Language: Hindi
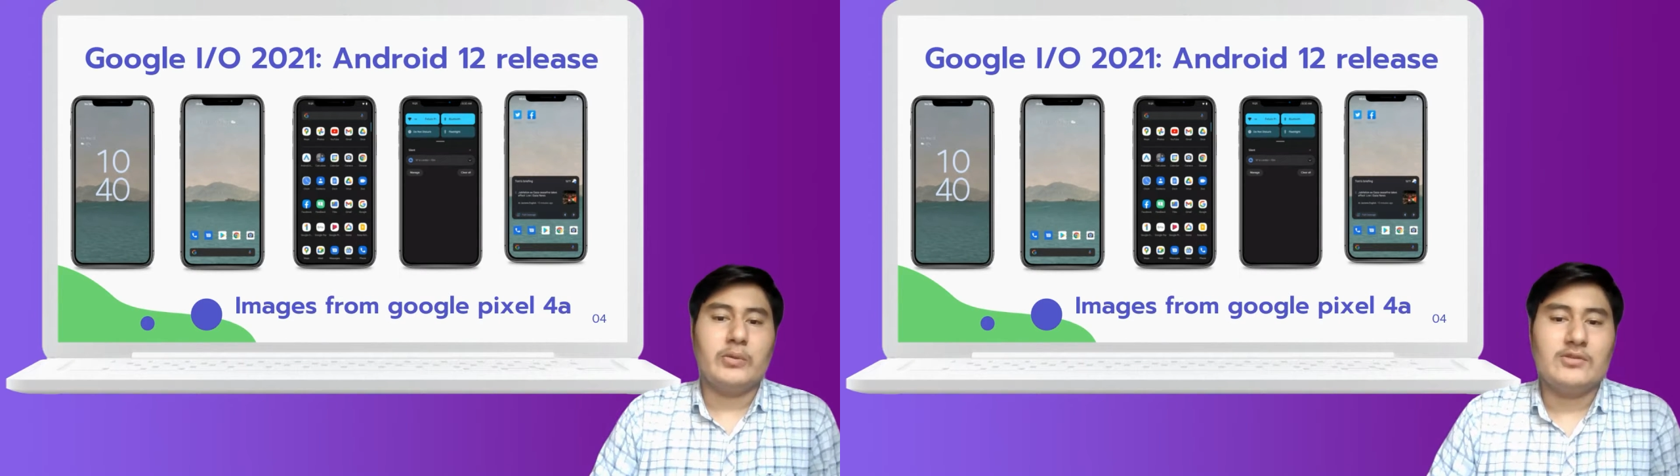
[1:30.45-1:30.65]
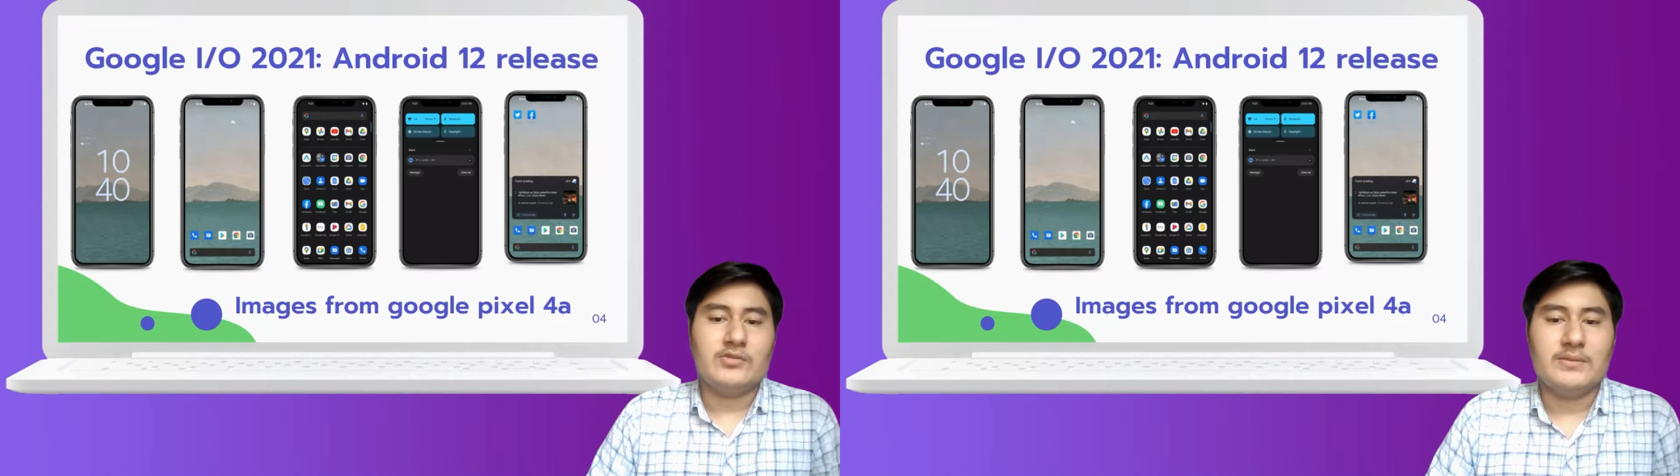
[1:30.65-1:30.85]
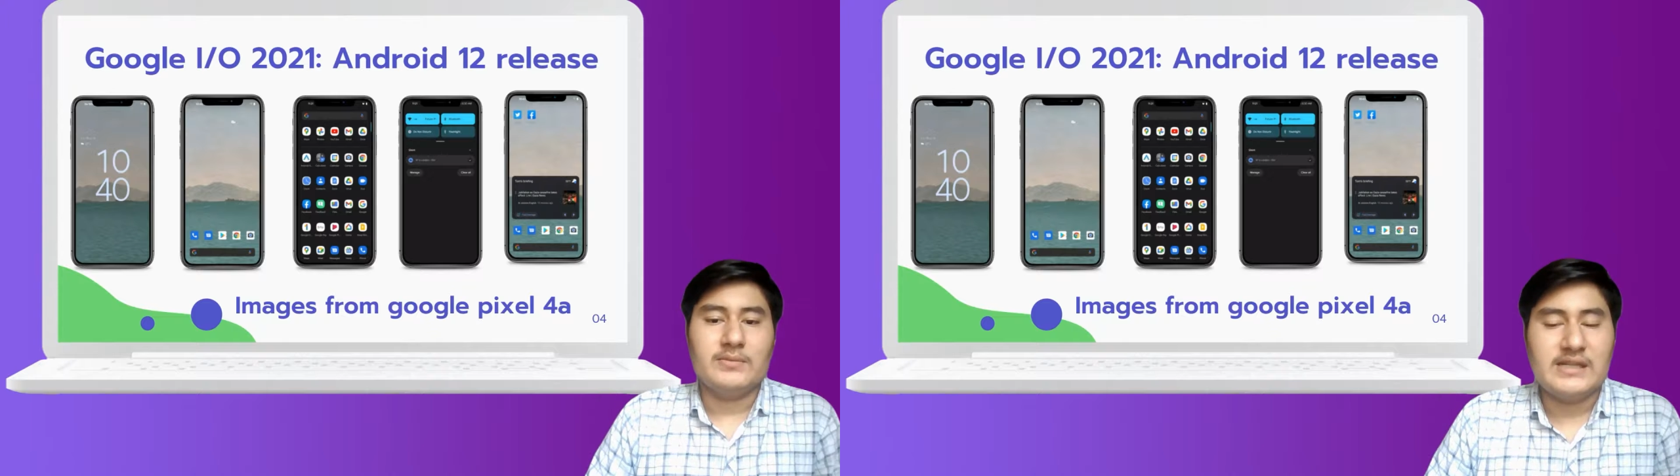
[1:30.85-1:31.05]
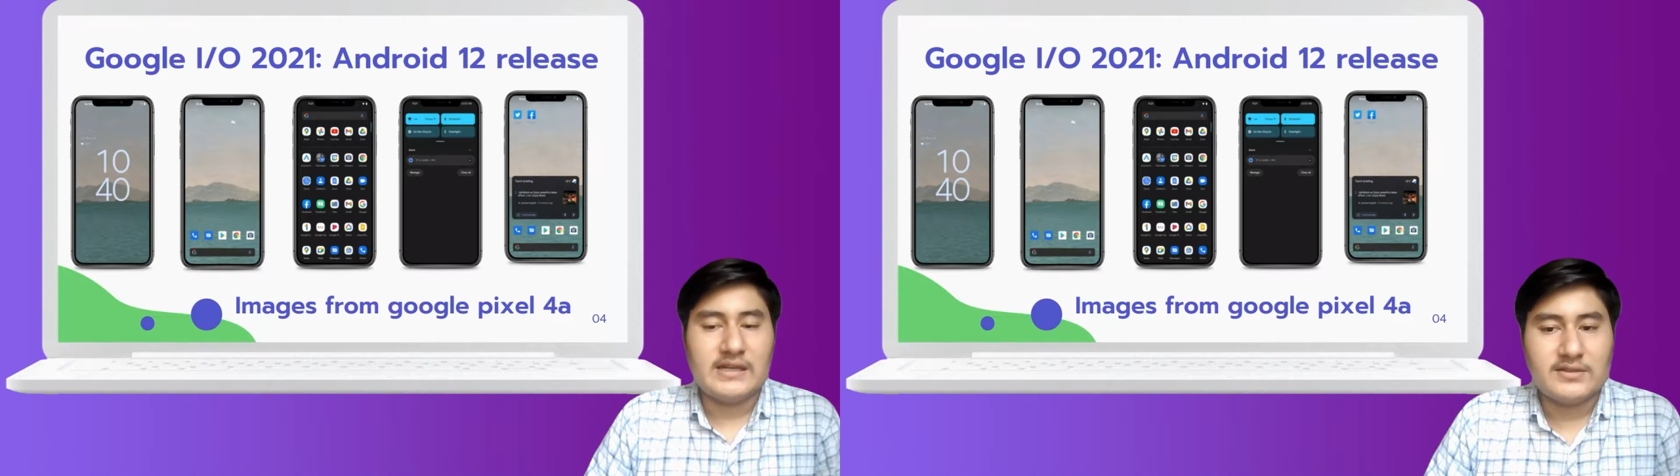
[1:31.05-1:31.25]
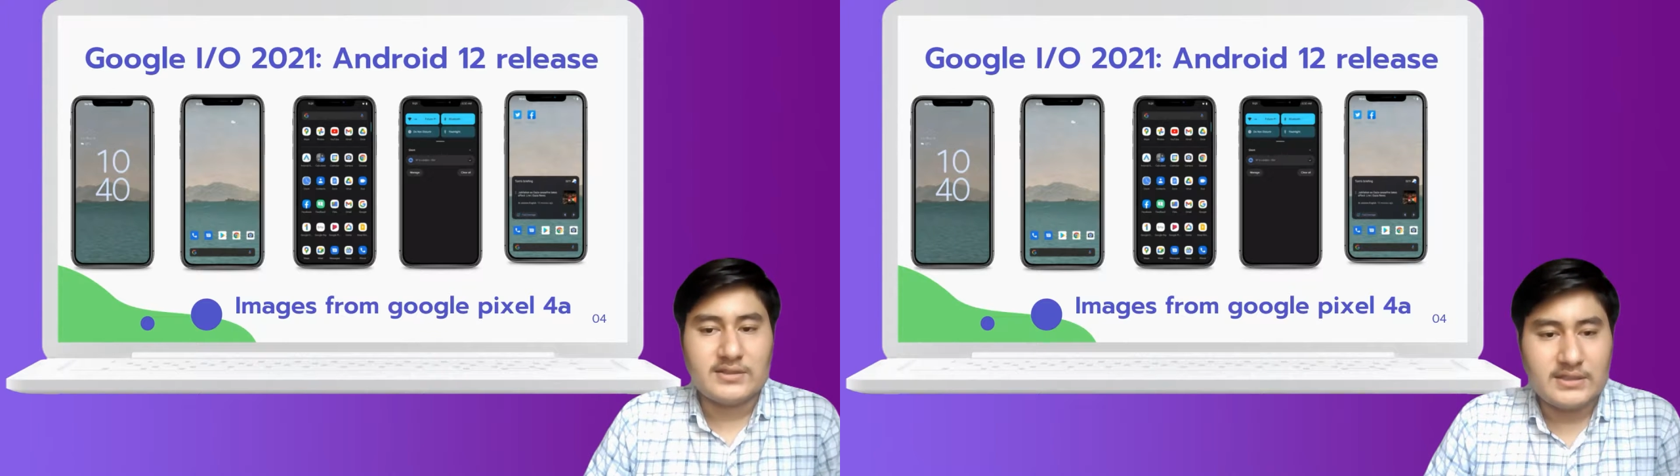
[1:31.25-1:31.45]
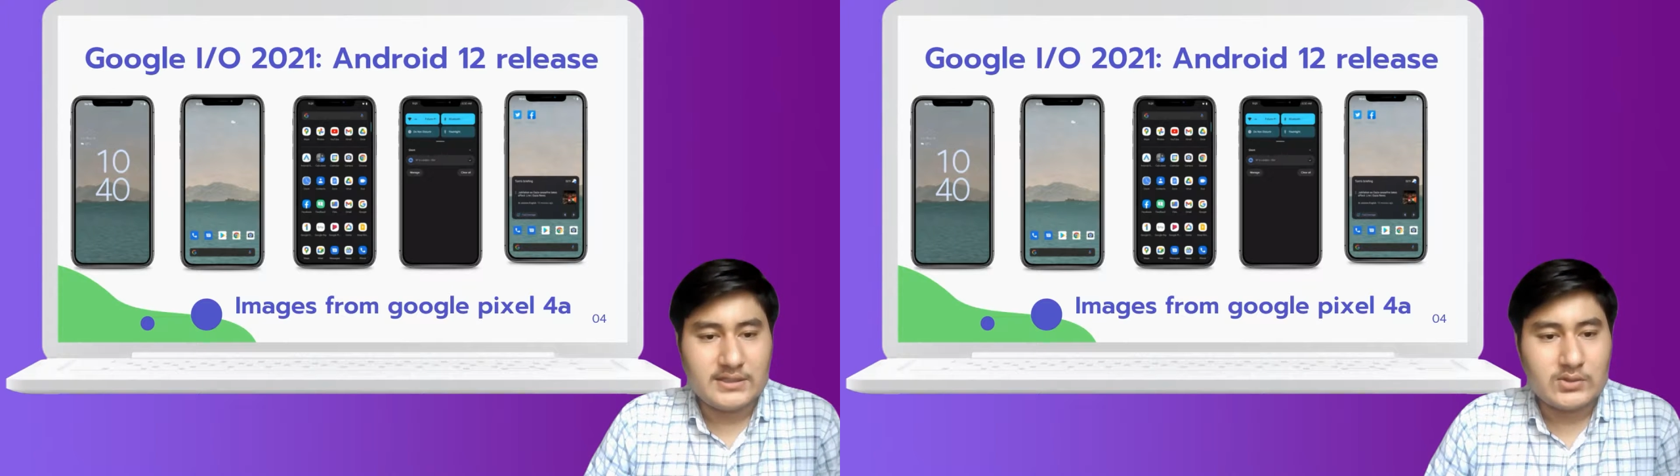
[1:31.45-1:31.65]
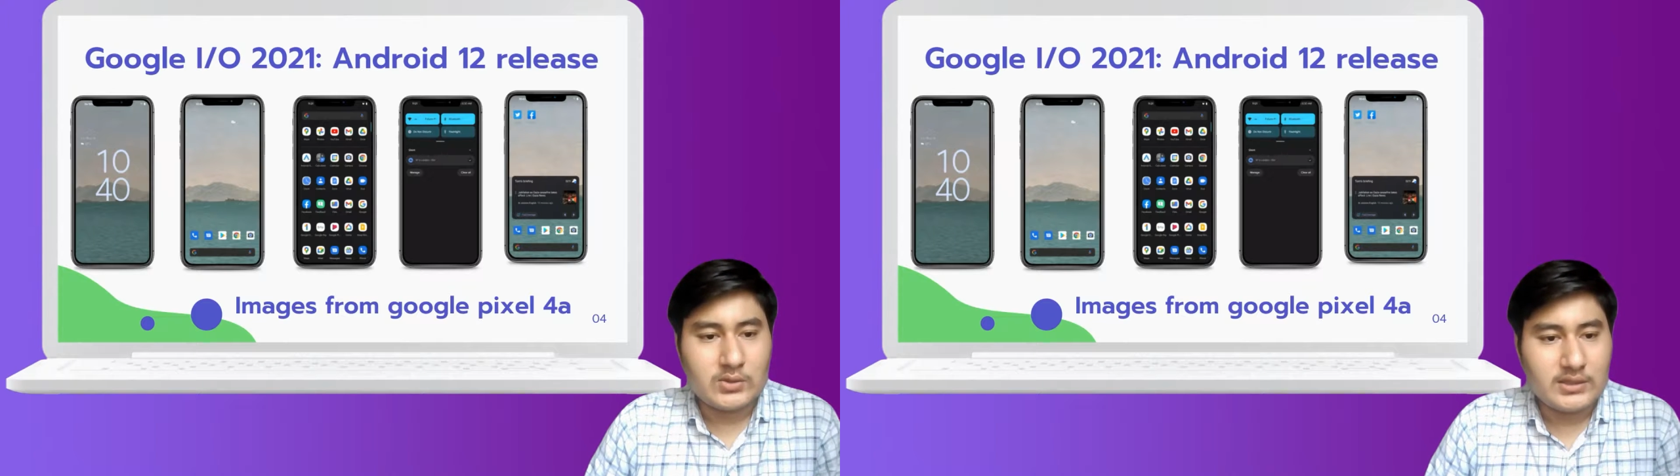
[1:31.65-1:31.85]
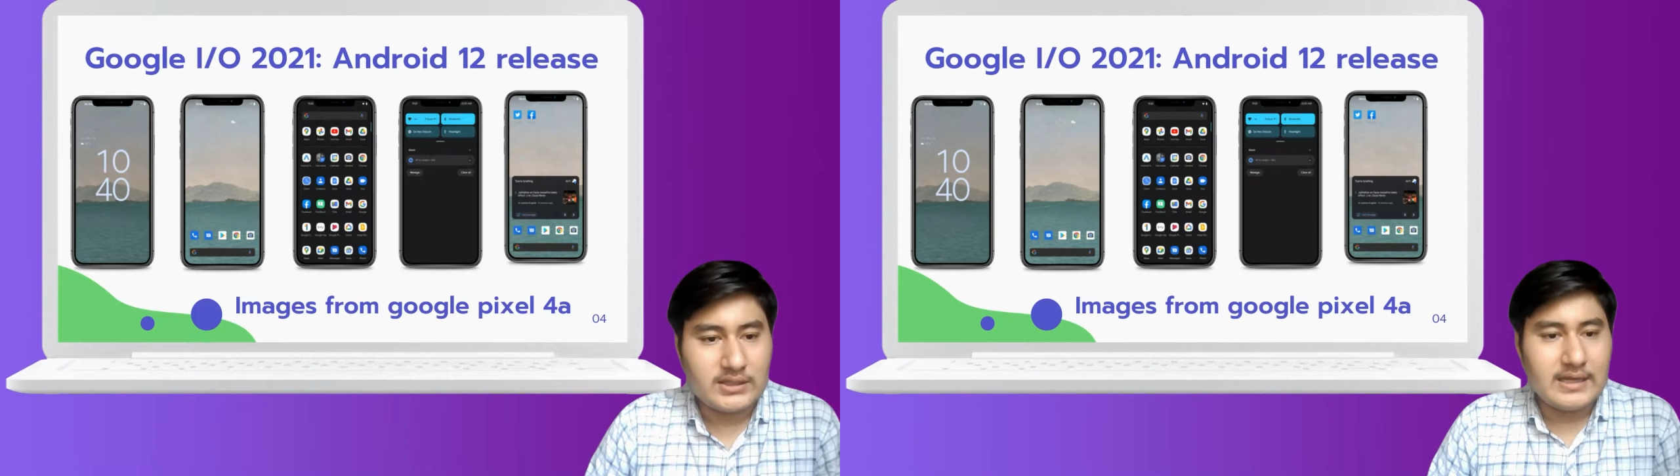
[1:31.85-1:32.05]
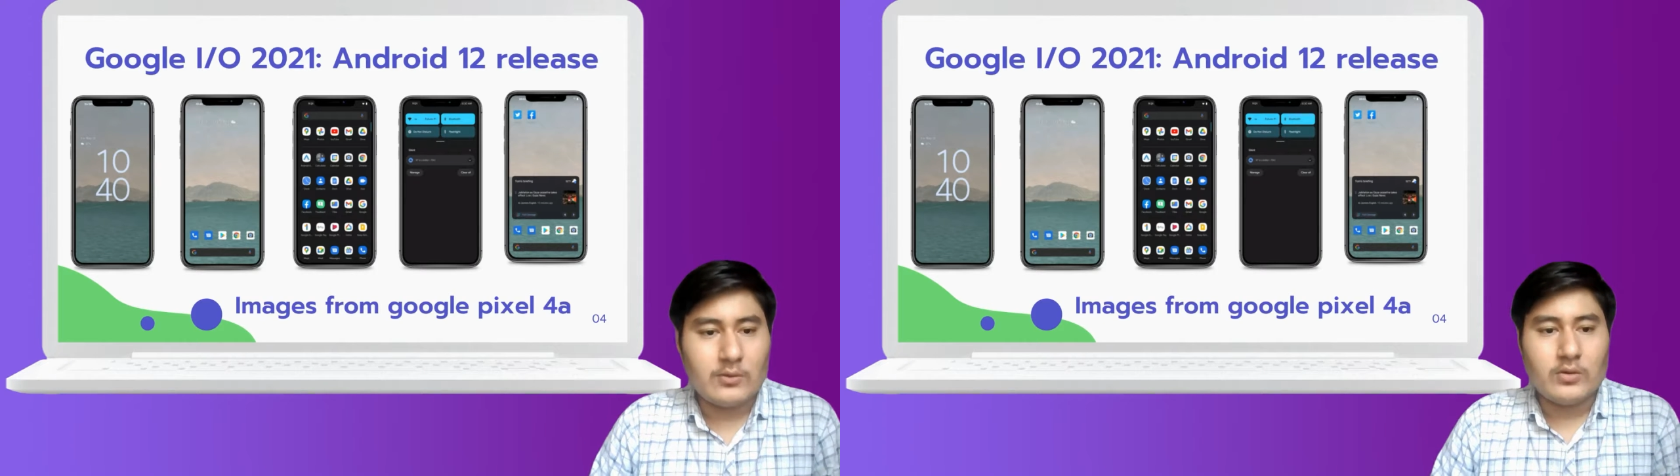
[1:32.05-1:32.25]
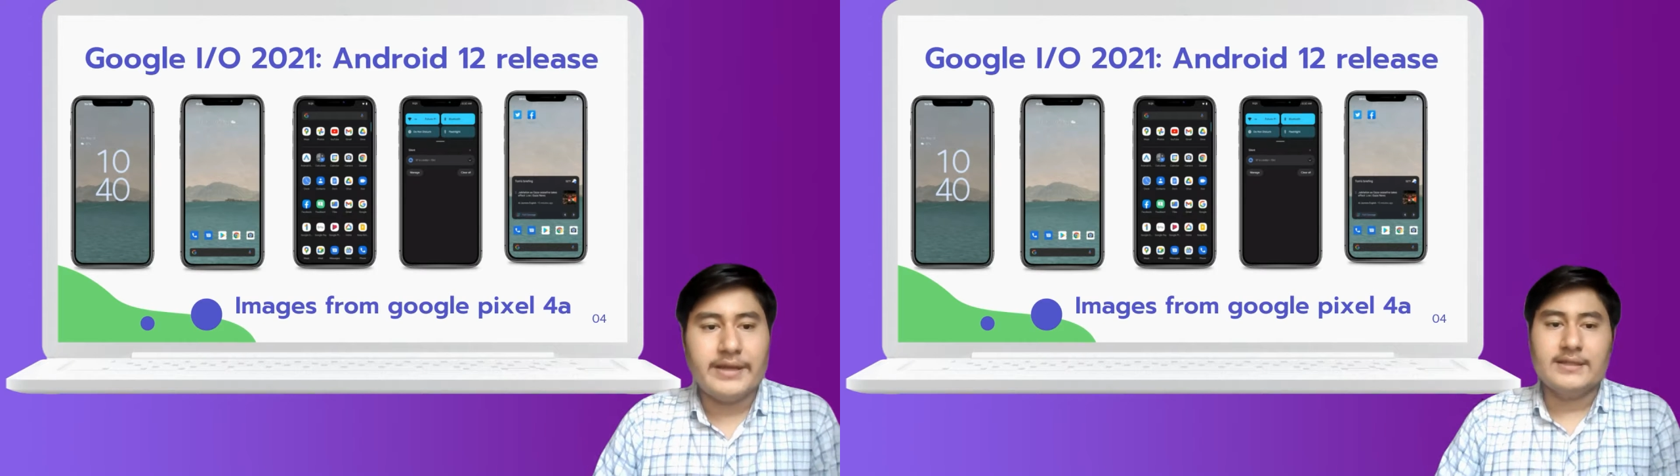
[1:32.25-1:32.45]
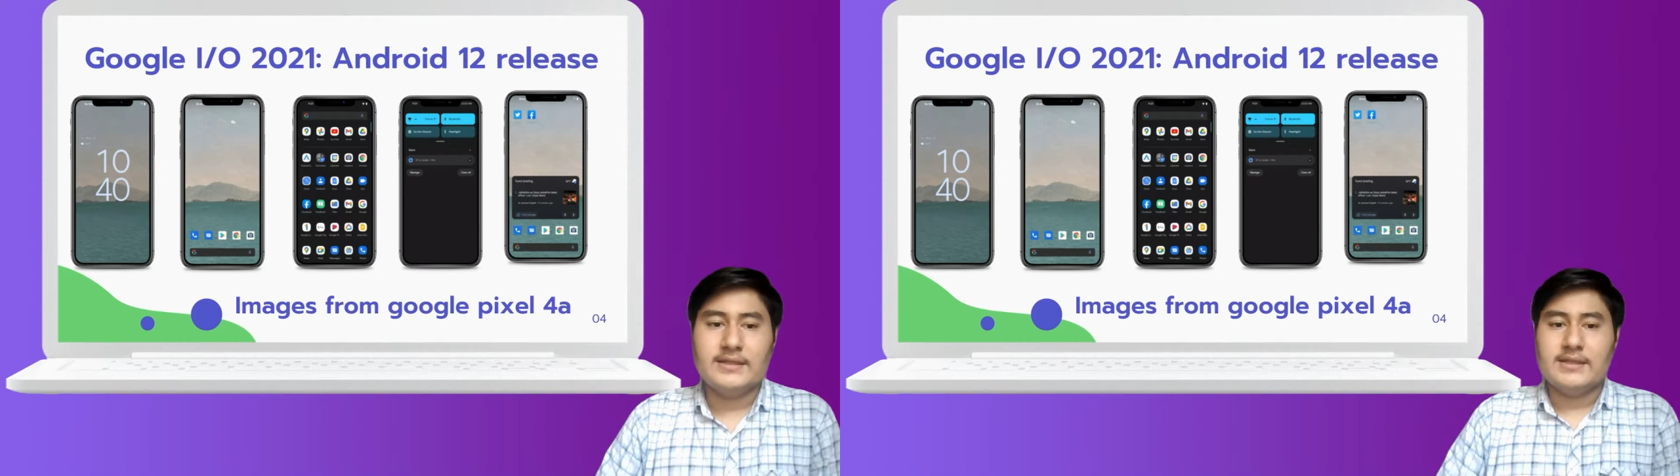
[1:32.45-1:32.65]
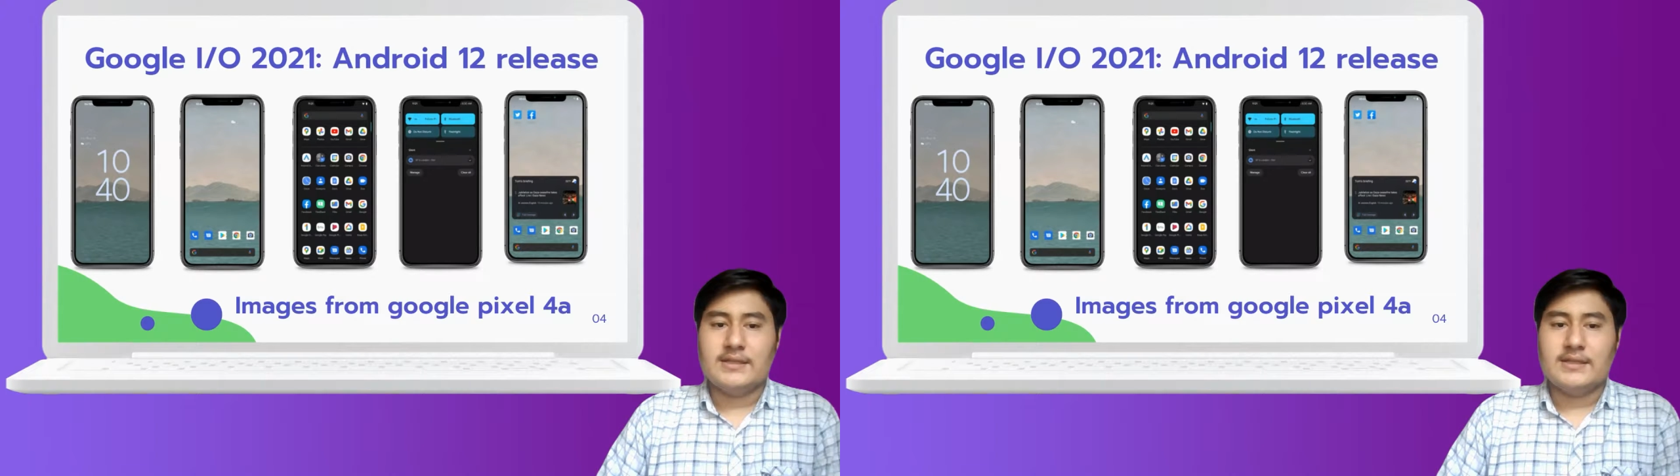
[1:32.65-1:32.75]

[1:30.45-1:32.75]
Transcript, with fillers: ट्वेल्व जो है बीटा वर्जन इंस्टॉल किया हुआ है